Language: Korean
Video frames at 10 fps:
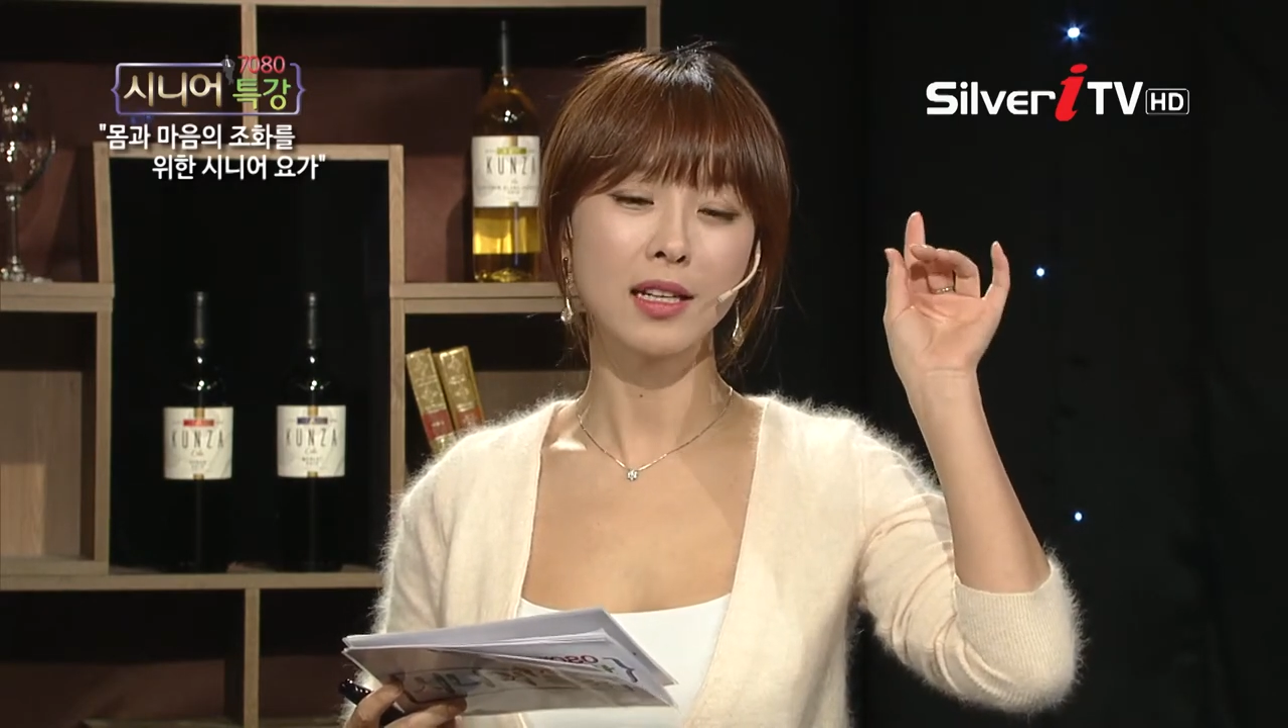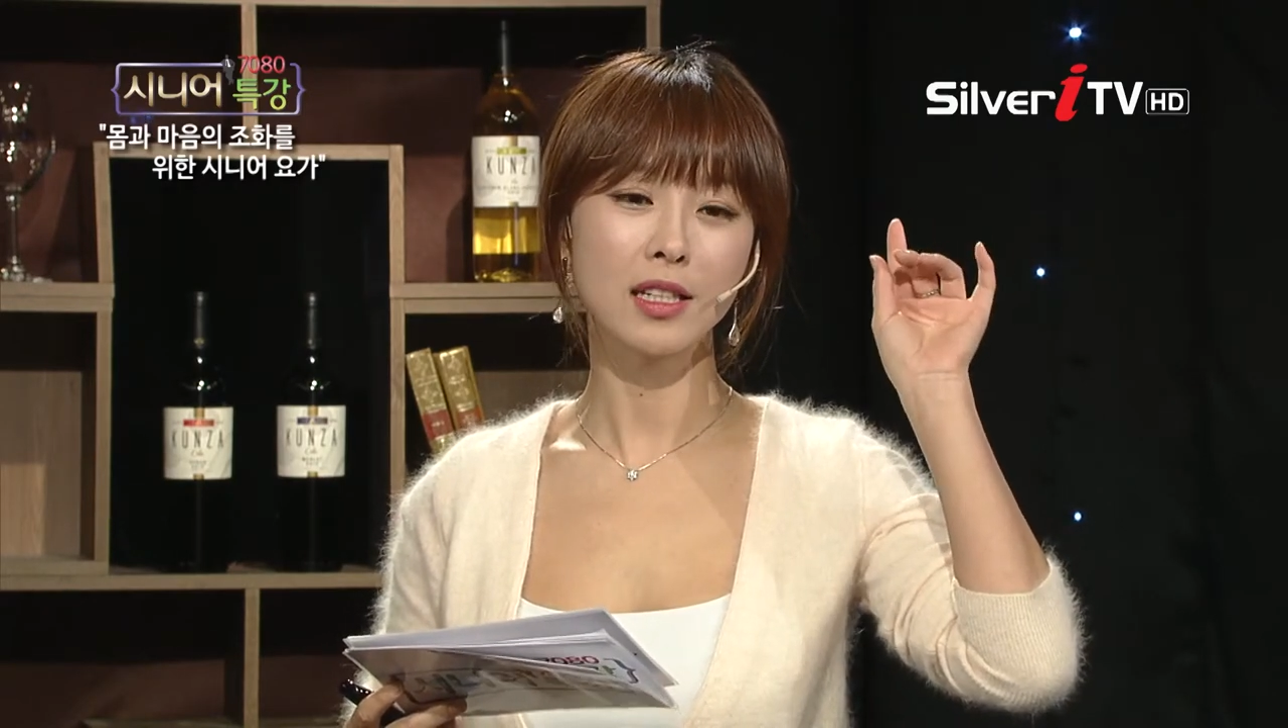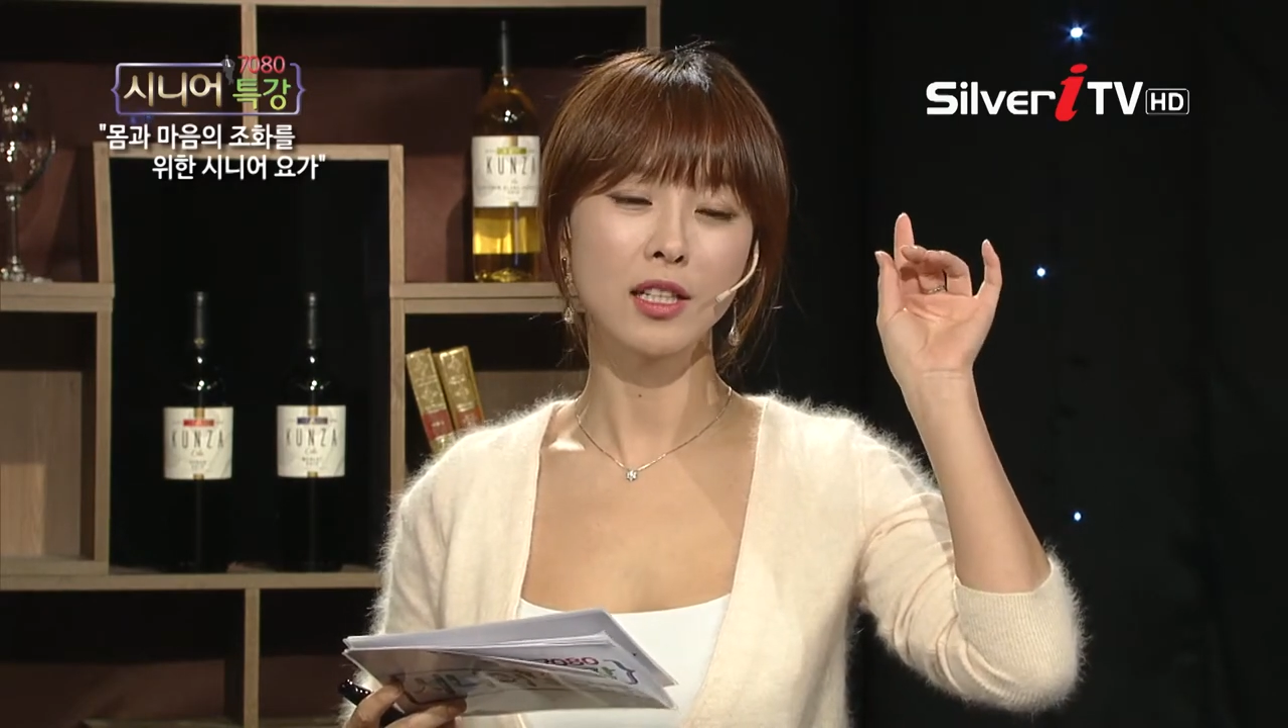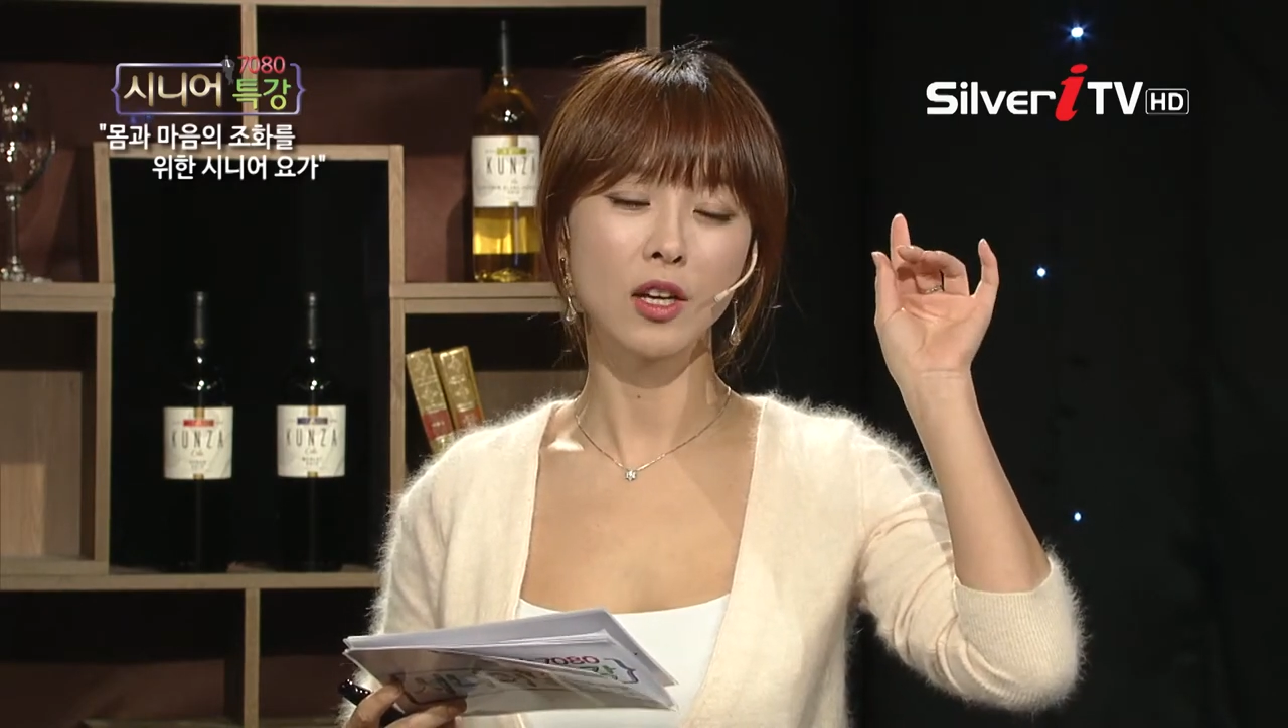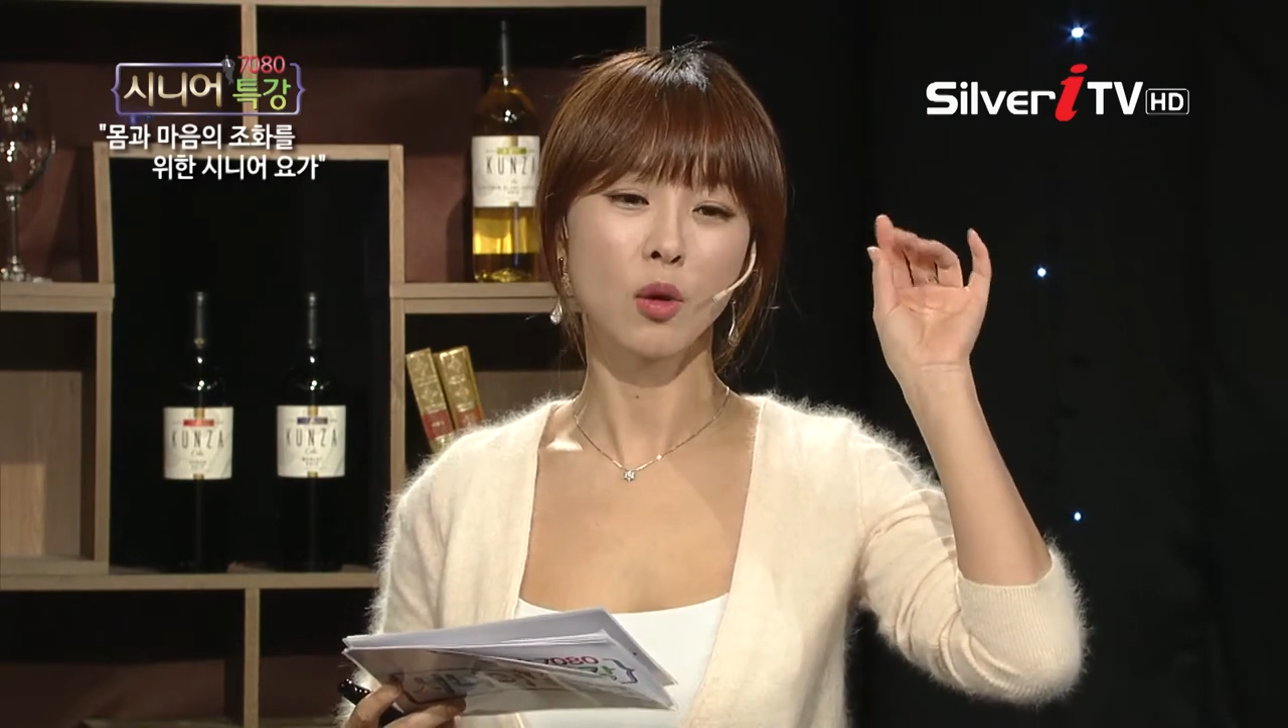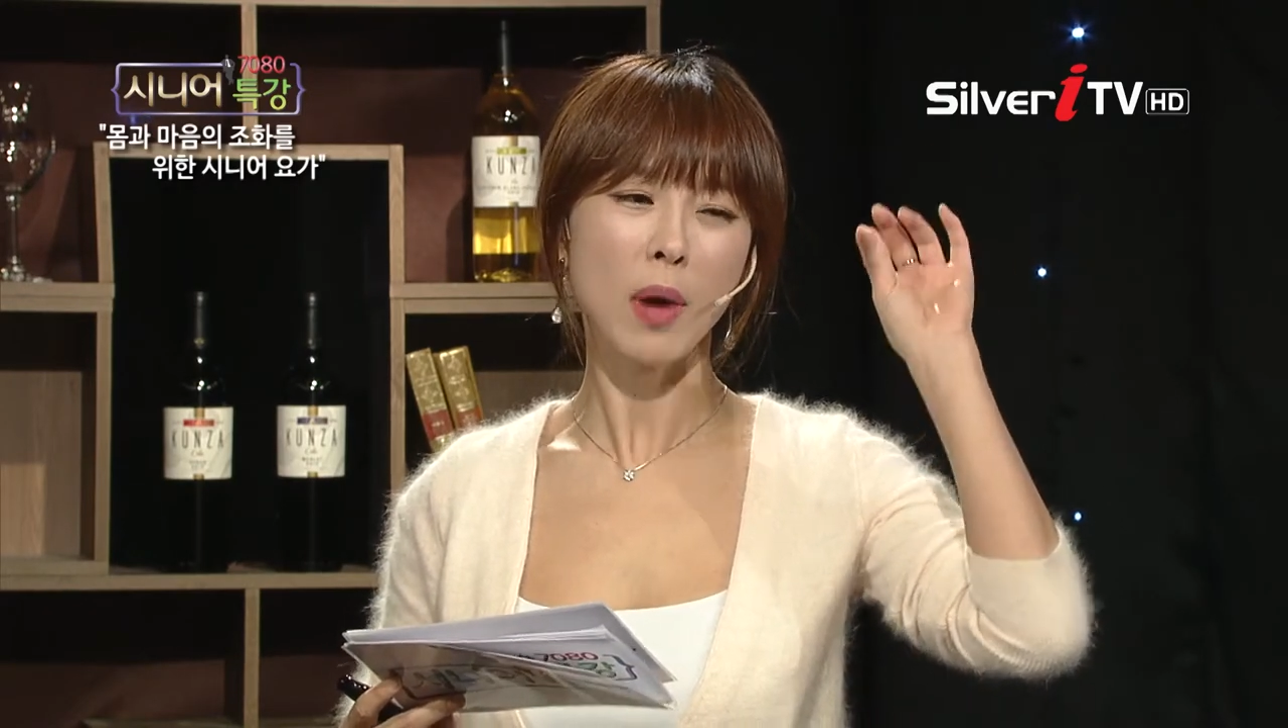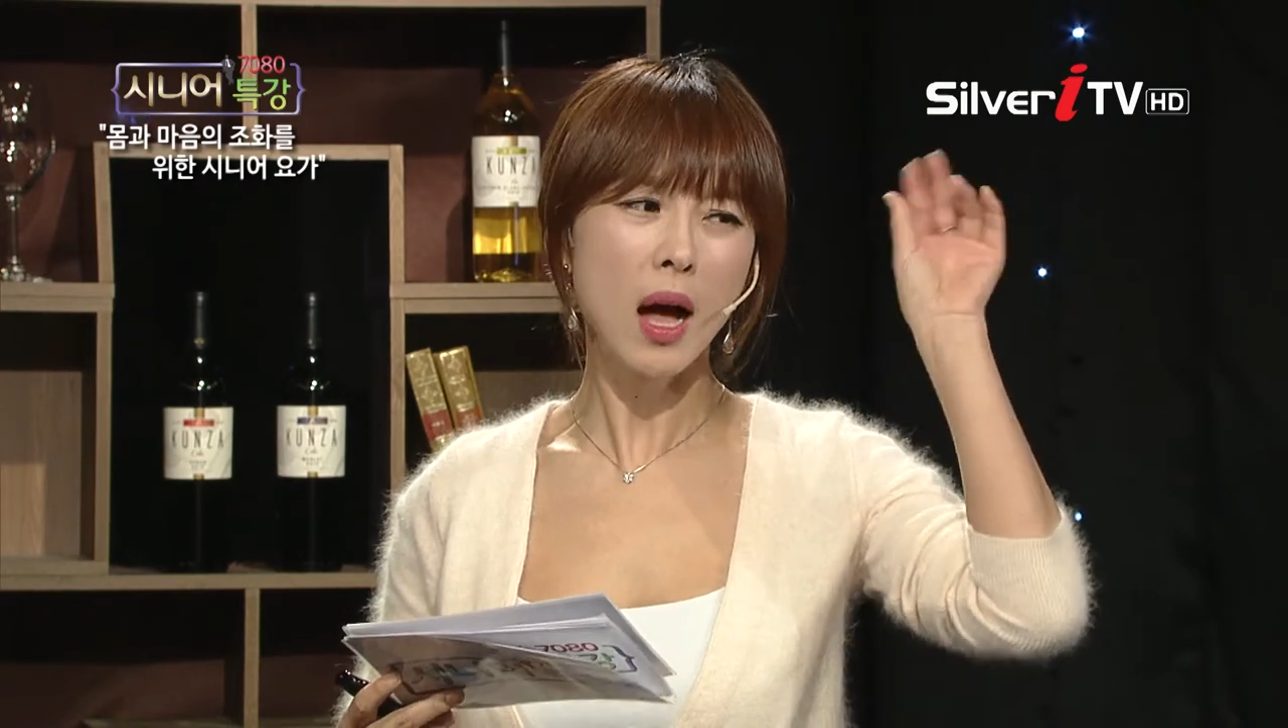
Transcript: 하잖아요.